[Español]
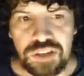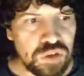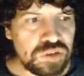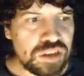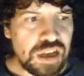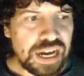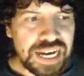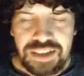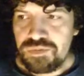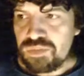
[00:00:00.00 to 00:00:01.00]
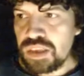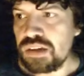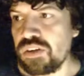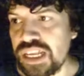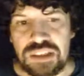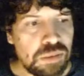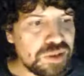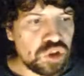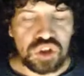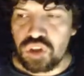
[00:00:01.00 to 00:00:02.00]
Esto es lo que acá, ahora en este
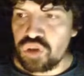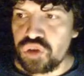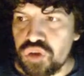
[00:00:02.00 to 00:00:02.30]
momento yo tengo